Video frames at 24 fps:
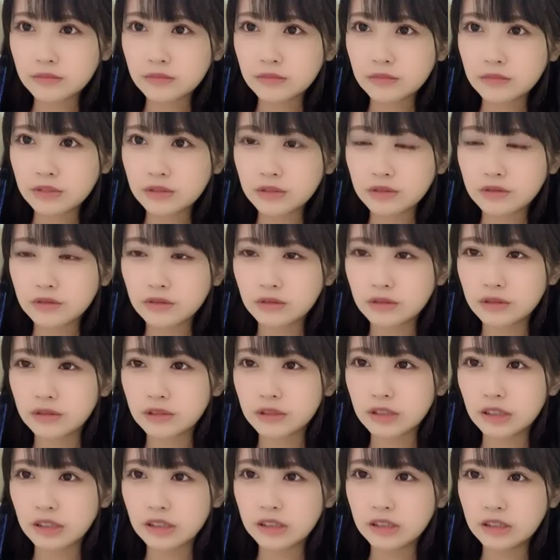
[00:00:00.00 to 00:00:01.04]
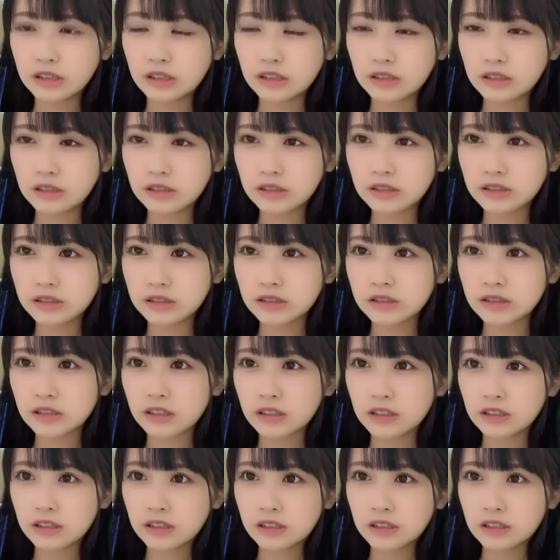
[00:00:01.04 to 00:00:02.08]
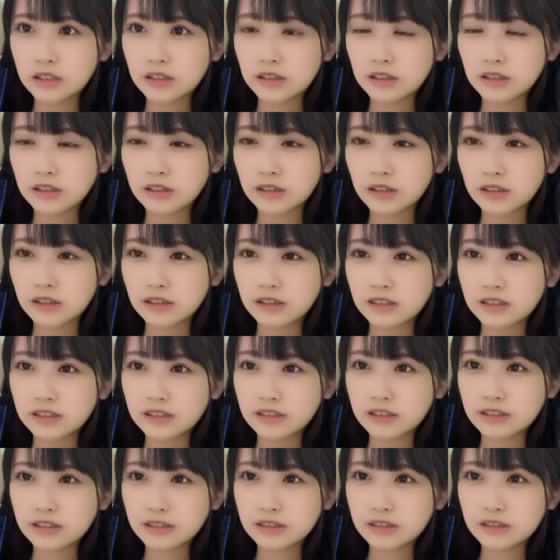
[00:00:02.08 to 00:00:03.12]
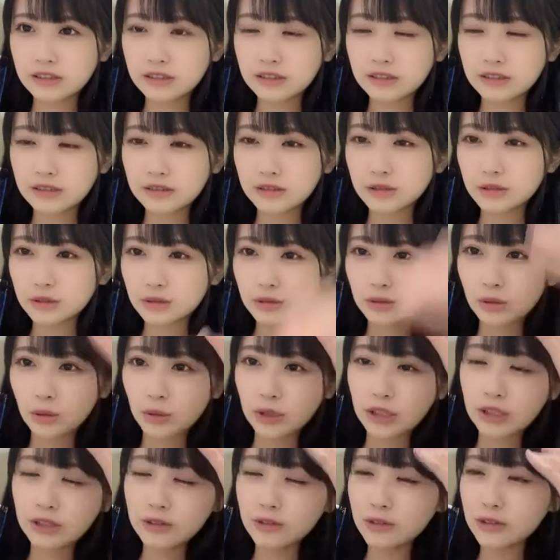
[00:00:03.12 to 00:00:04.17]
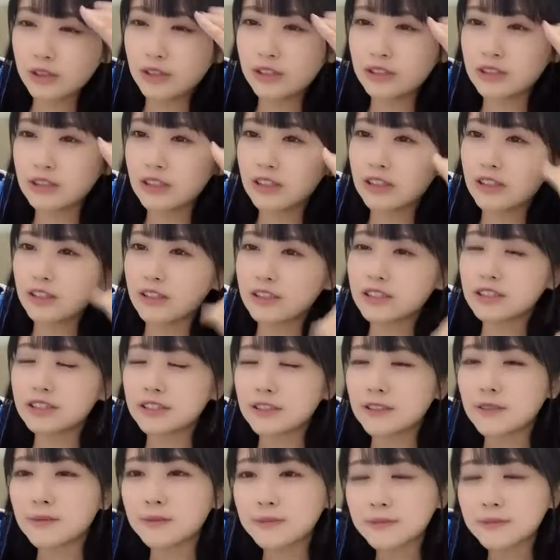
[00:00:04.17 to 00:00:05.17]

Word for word: すごい大人気らしいなんかトレンド入りしてたらしい